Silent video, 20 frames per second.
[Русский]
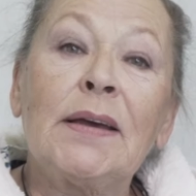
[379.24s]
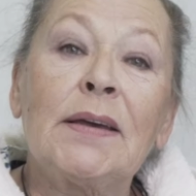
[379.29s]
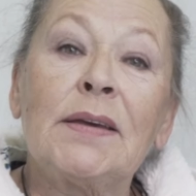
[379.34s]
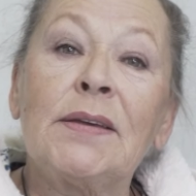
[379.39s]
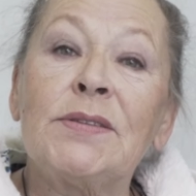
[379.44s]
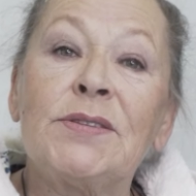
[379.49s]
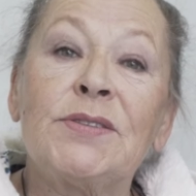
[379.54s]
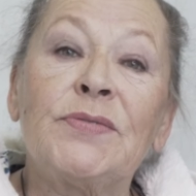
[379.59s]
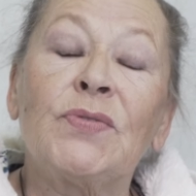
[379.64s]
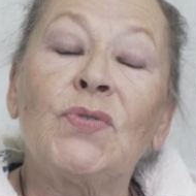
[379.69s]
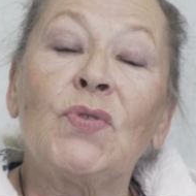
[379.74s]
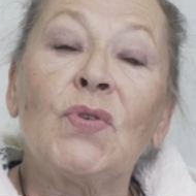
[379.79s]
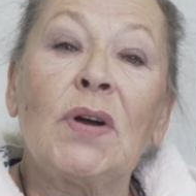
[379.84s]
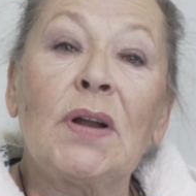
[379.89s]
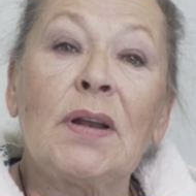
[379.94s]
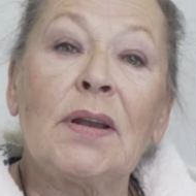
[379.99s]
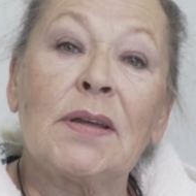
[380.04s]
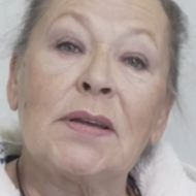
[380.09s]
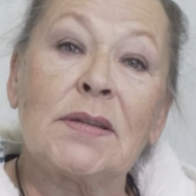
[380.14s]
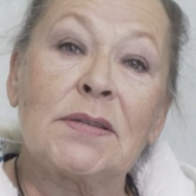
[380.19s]

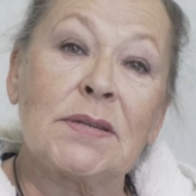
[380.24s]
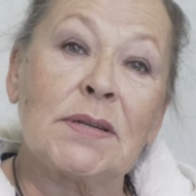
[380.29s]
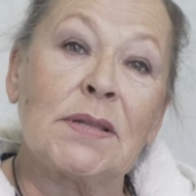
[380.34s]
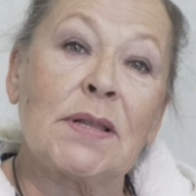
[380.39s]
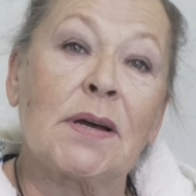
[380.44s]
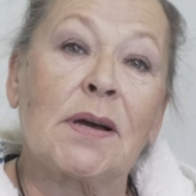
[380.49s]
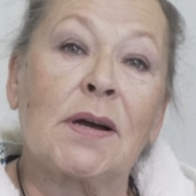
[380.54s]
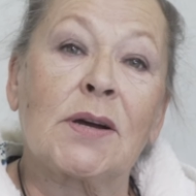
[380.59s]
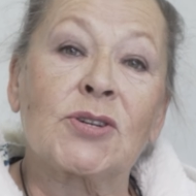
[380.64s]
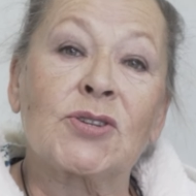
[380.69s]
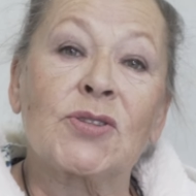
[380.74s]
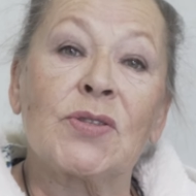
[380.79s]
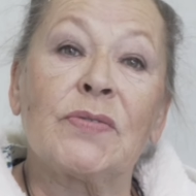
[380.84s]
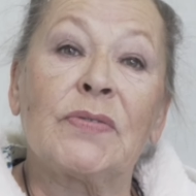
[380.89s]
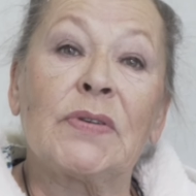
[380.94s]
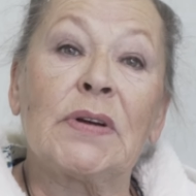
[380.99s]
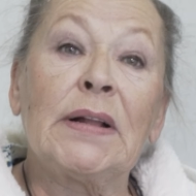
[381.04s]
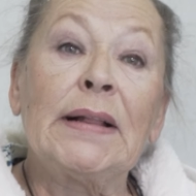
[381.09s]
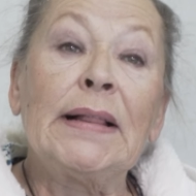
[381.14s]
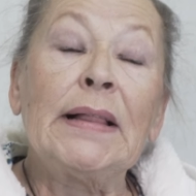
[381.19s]
индивидуальное дело
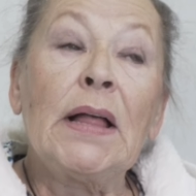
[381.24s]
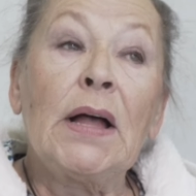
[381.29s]
каждого.